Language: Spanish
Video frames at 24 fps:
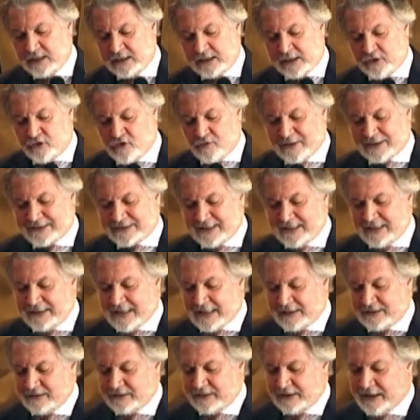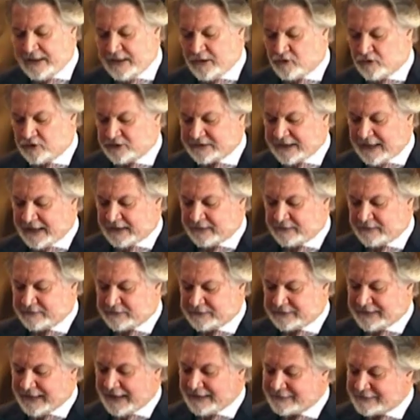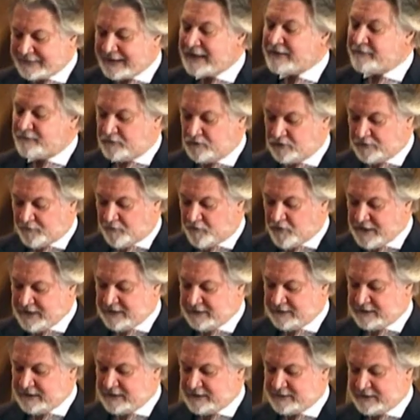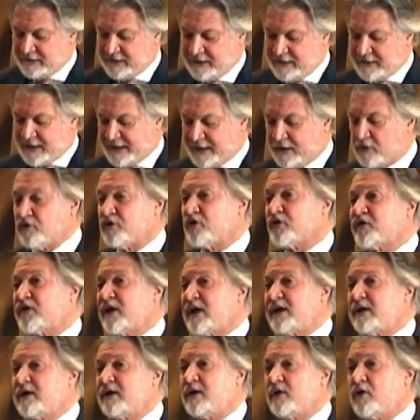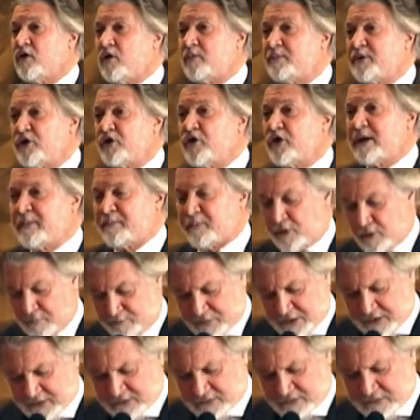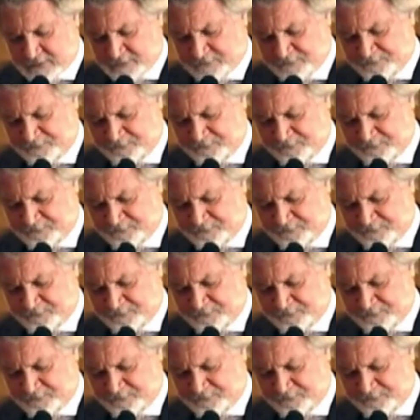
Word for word: que no vacilan en contrastar fuentes y dar a conocer opiniones propias.